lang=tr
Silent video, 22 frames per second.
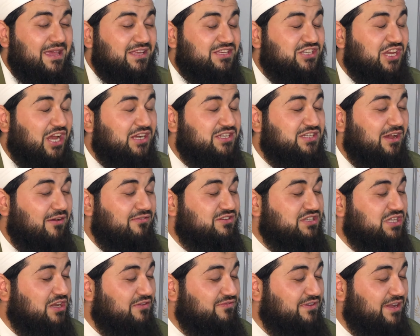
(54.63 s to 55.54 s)
Çarşaf-ı
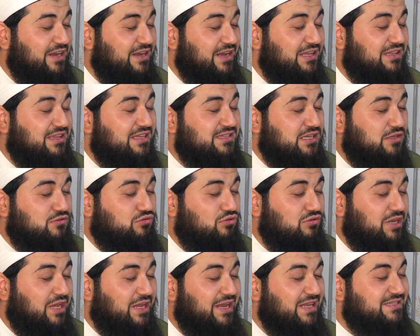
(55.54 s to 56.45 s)
şeriflerine,
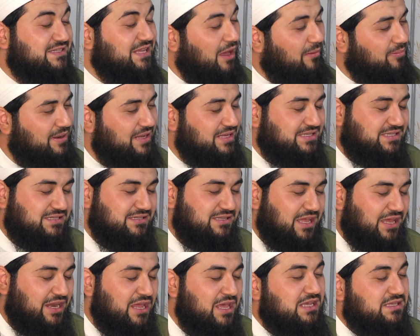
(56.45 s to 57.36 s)
tesettürlerine
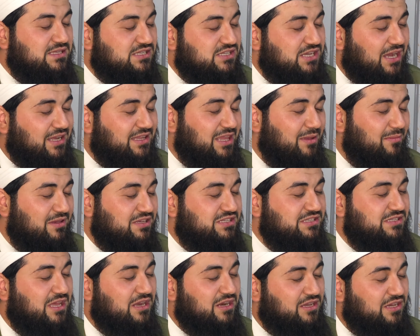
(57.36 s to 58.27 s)
sabretsinler. Sıcak
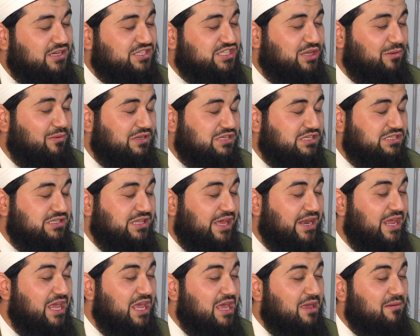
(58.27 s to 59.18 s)
demesinler, kış
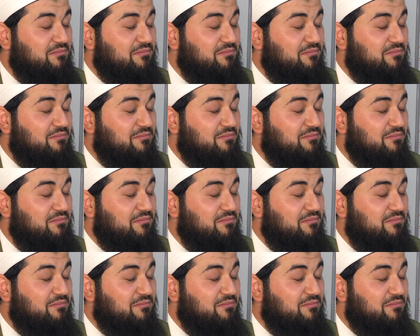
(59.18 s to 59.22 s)
demesinler.